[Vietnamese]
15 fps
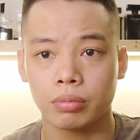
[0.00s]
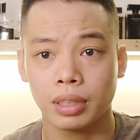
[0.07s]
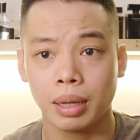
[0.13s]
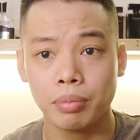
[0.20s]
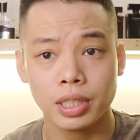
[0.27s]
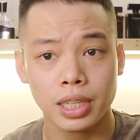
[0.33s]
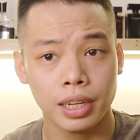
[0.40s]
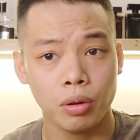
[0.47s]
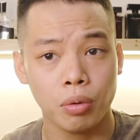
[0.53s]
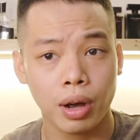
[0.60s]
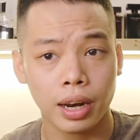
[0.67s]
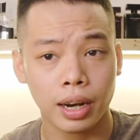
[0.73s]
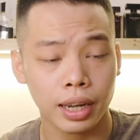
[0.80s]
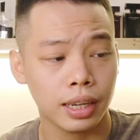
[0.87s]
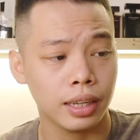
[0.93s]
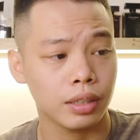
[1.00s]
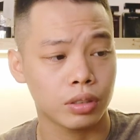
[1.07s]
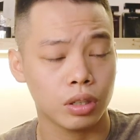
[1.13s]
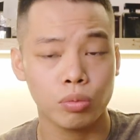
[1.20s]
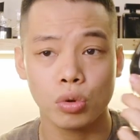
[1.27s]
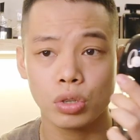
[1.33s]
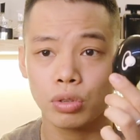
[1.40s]
năm chai nước hoa này
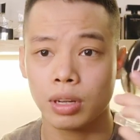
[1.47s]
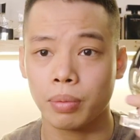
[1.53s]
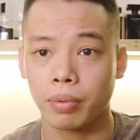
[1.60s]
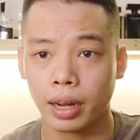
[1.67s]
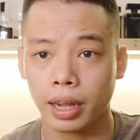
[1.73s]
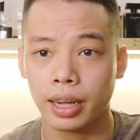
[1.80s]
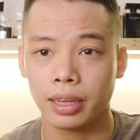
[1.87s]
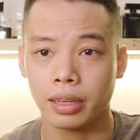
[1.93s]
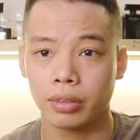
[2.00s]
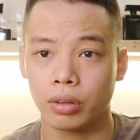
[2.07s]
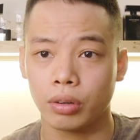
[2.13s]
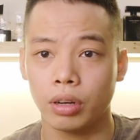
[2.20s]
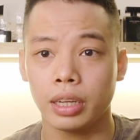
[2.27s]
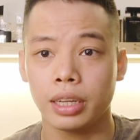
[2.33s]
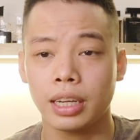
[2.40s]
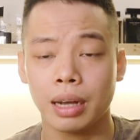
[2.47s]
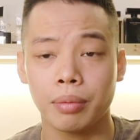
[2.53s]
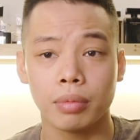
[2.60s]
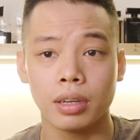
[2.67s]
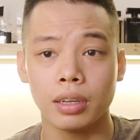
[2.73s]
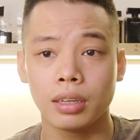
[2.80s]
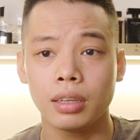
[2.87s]
trong bộ sưu tập này thì nó lấy
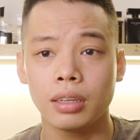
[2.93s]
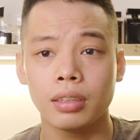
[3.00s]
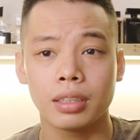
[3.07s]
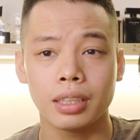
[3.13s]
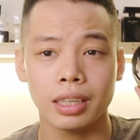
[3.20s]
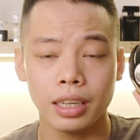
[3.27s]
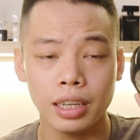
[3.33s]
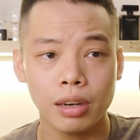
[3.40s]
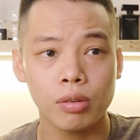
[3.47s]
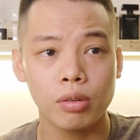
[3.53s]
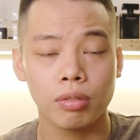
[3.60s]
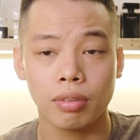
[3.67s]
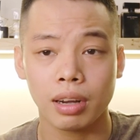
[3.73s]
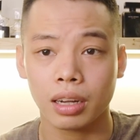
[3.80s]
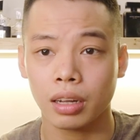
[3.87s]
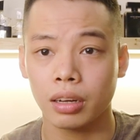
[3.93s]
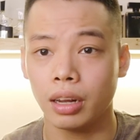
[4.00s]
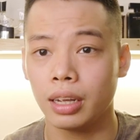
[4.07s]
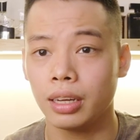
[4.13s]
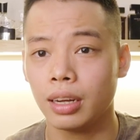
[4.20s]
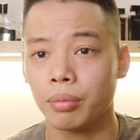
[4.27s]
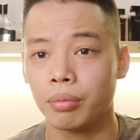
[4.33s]
cảm hứng từ tình yêu hoặc cái
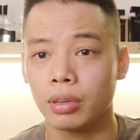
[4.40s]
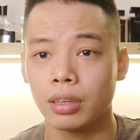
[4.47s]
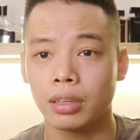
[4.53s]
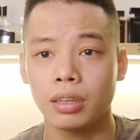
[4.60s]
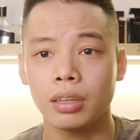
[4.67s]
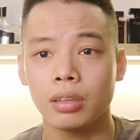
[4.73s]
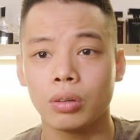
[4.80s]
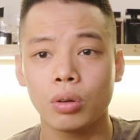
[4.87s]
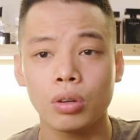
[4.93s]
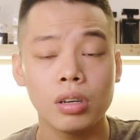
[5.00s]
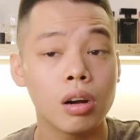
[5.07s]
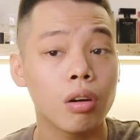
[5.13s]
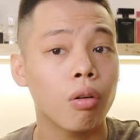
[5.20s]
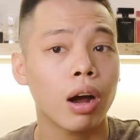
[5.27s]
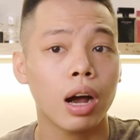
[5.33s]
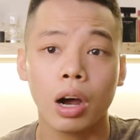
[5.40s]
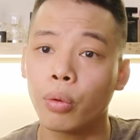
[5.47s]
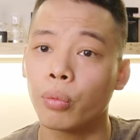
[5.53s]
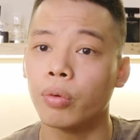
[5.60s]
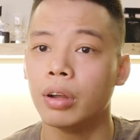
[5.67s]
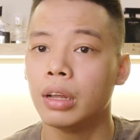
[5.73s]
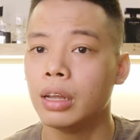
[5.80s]
lấy cảm hứng từ nốt hương hoa
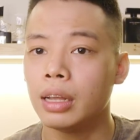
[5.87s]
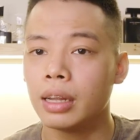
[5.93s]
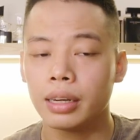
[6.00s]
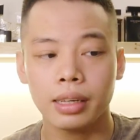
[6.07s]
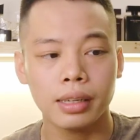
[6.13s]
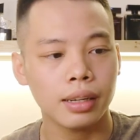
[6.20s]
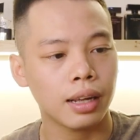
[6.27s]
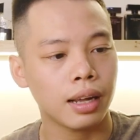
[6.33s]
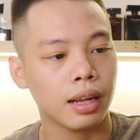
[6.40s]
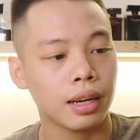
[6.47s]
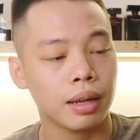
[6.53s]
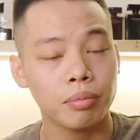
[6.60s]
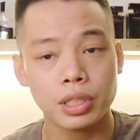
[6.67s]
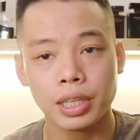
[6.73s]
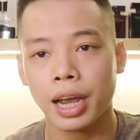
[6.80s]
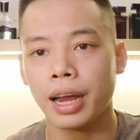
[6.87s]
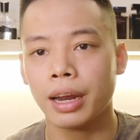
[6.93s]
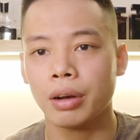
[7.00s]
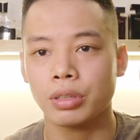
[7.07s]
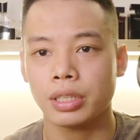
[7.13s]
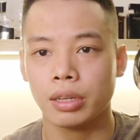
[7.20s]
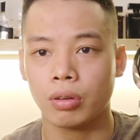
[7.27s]
hồng nên là năm
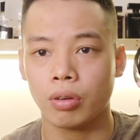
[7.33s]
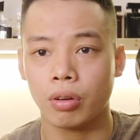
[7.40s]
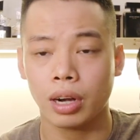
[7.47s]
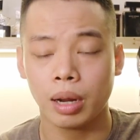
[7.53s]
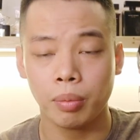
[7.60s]
chai nó sẽ có